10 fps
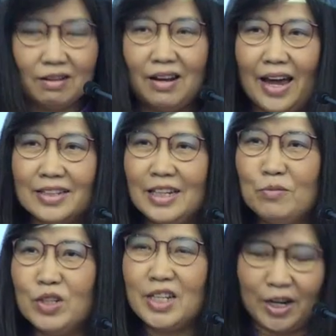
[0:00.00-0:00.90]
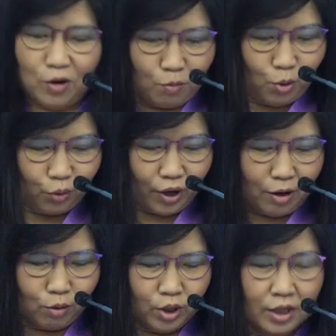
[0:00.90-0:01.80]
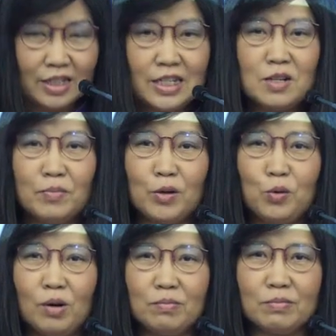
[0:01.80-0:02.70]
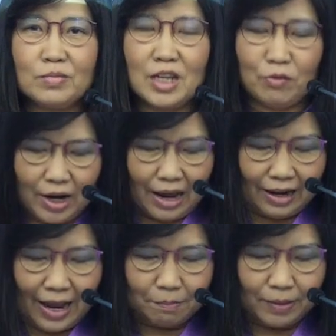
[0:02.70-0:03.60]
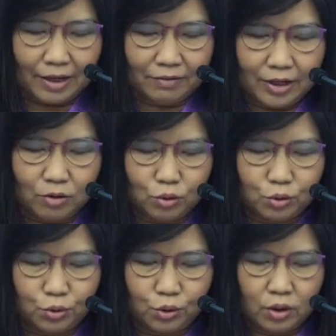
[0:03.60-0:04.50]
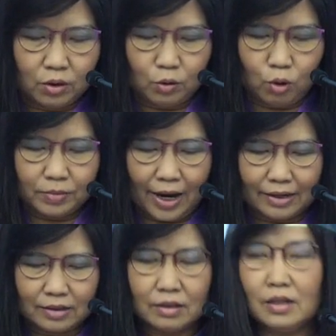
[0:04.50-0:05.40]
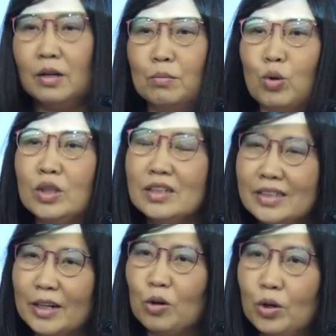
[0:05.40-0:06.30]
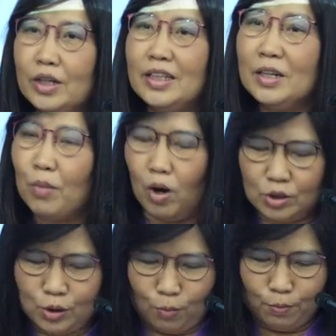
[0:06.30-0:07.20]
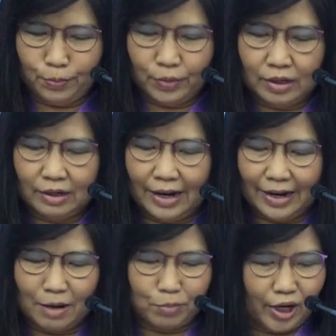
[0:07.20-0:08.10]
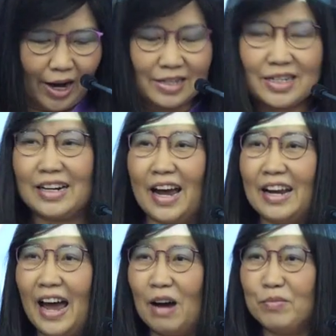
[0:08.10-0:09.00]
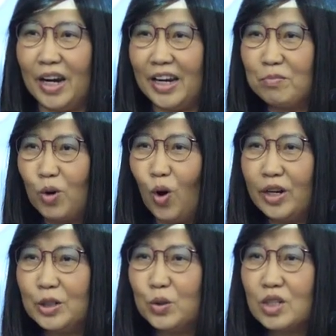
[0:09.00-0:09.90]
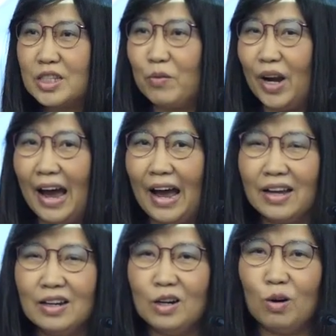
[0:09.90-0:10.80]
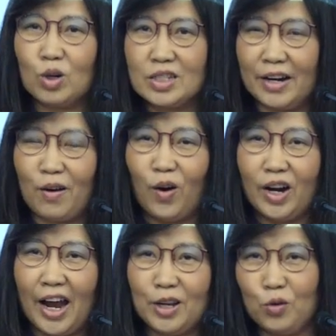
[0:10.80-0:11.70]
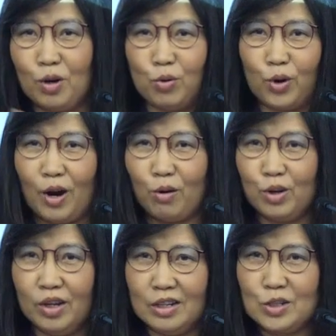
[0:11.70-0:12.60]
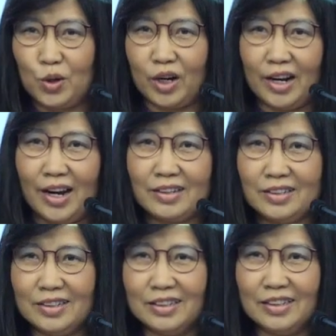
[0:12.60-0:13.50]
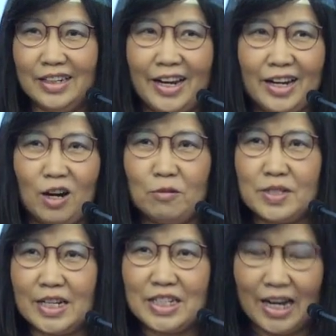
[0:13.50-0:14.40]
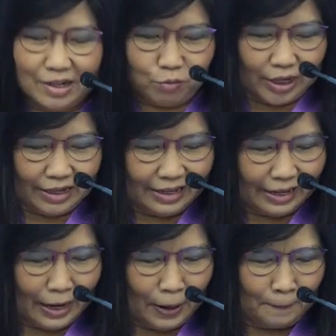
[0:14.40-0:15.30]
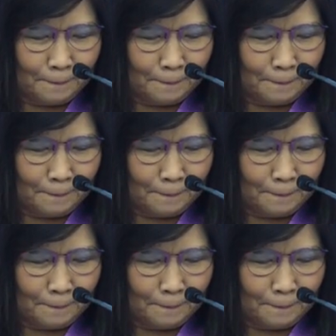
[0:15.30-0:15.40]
และทีมวิจัยของพวกเราที่จะมาร่วมเสวนาแลกเปลี่ยนเรียนรู้รวมทั้งพูดถึงเทคโนโลยีที่เหมาะสมในการบริหารจัดการน้ำอย่างเข้มข้นในช่วงเสวนาอดใจรอนะคะอยู่กับพวกเราจนกระทั่งถึง the end of session วันนี้นะคะ